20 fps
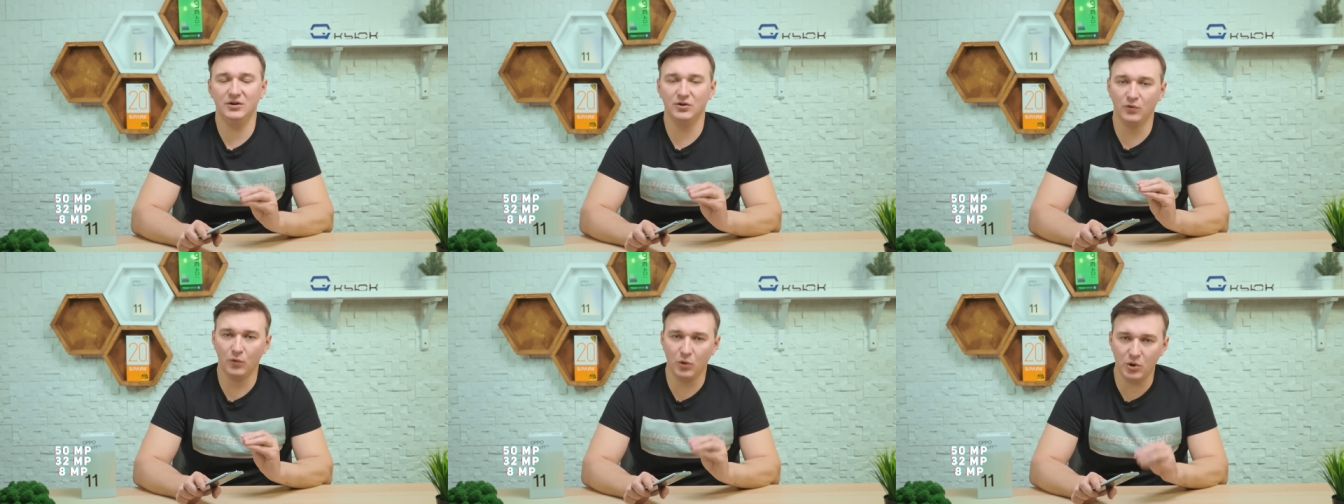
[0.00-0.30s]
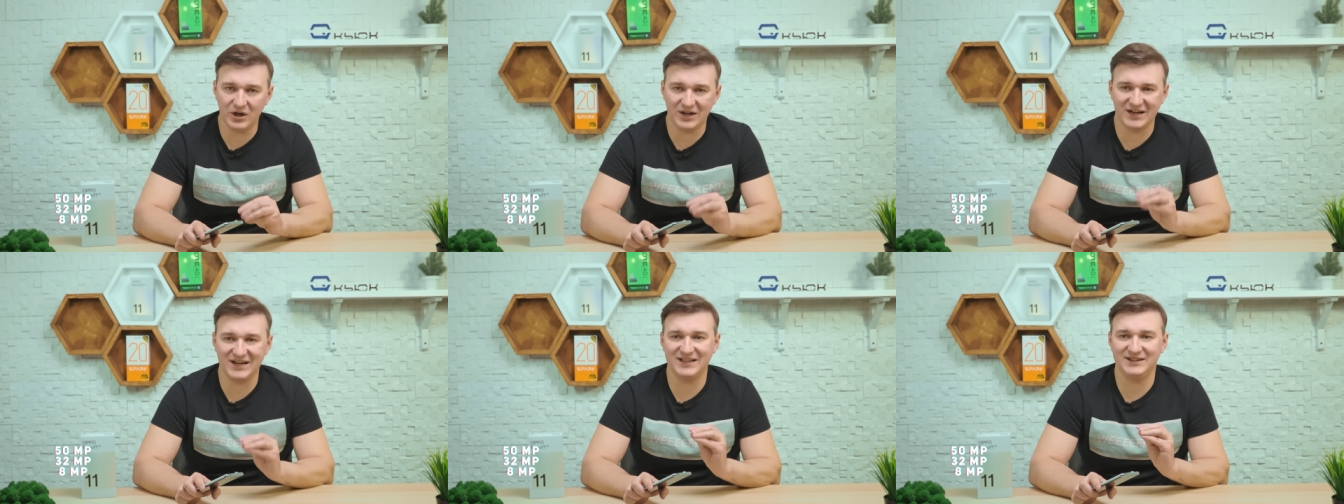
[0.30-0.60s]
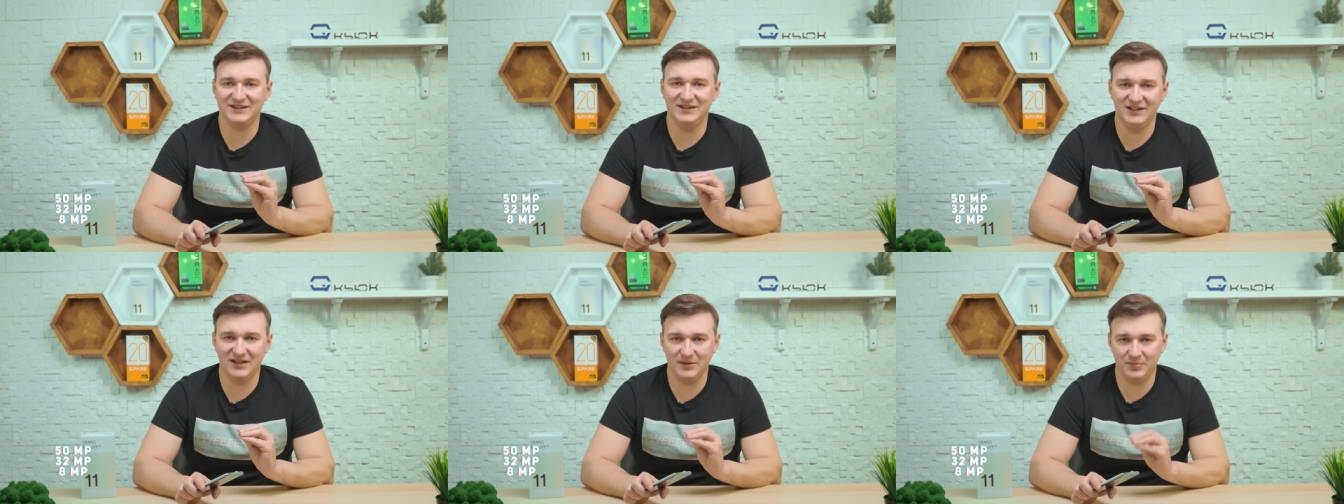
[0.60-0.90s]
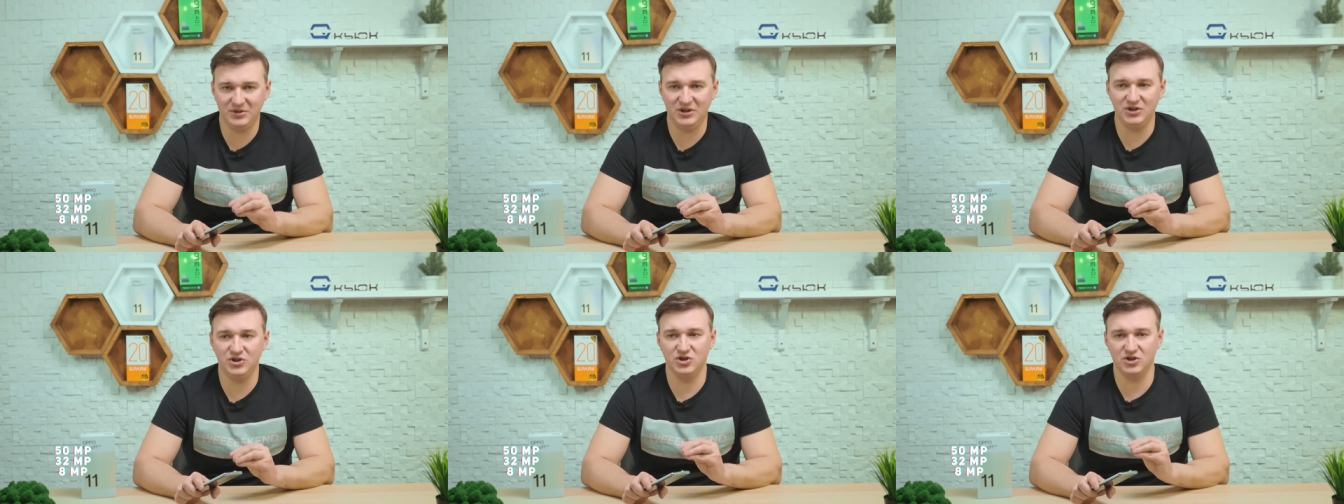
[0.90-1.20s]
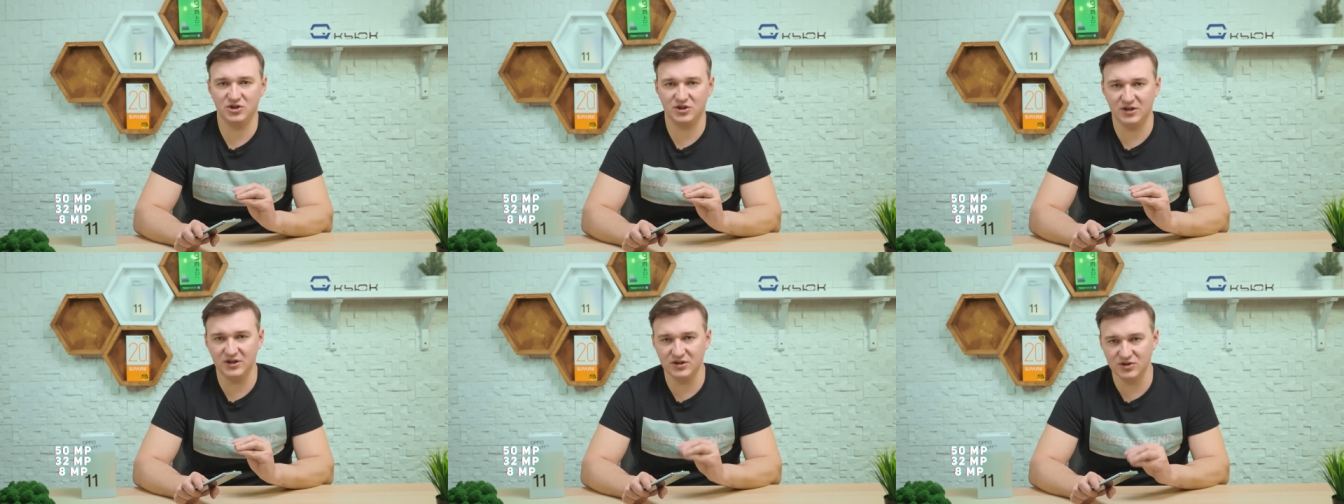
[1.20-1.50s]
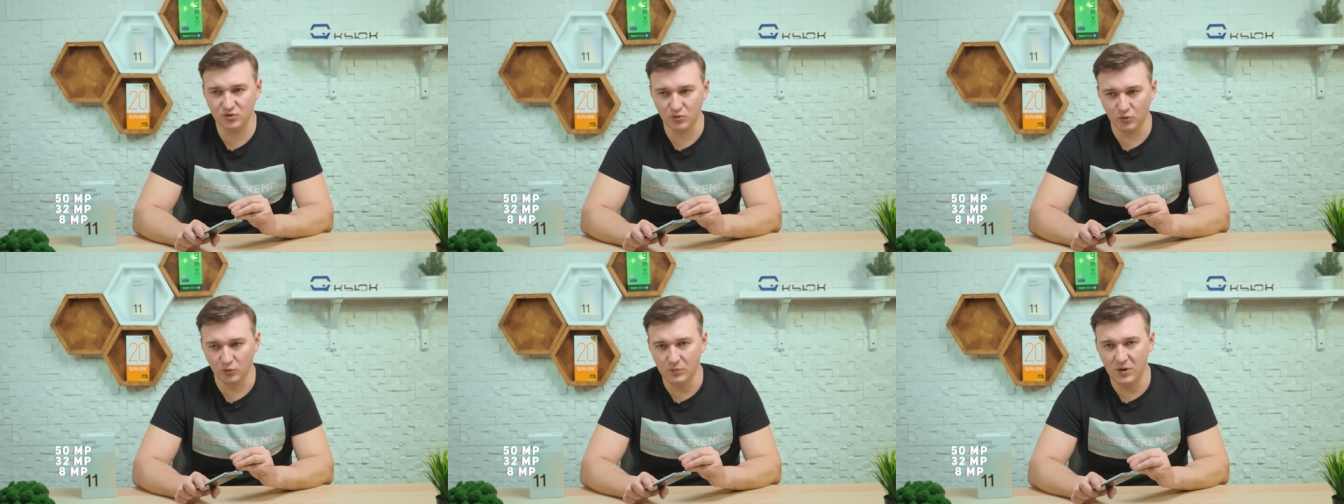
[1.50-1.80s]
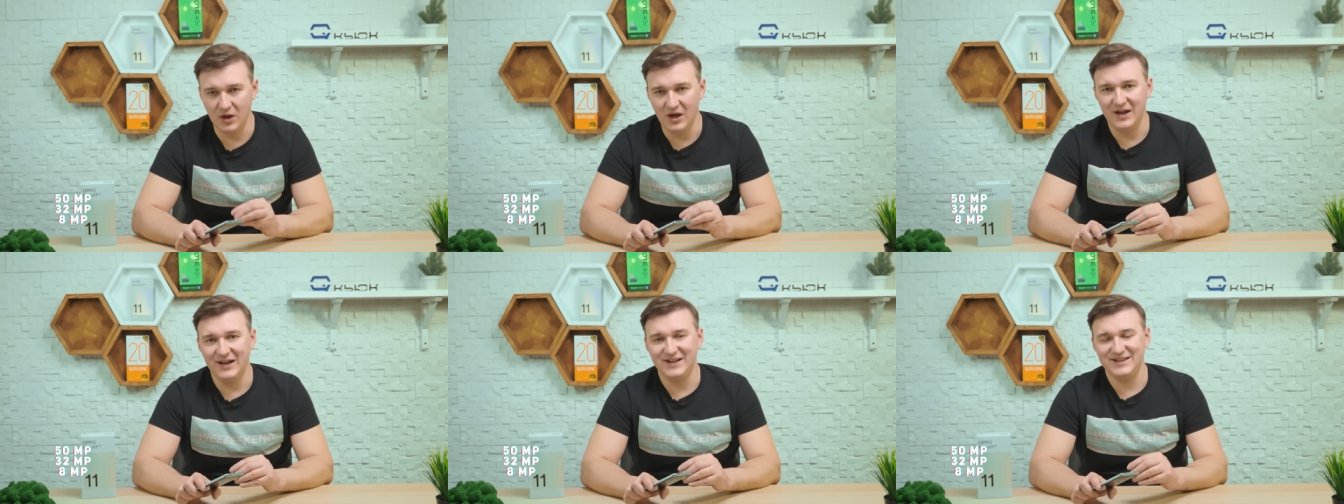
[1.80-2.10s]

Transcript: двухкратный оптический зум,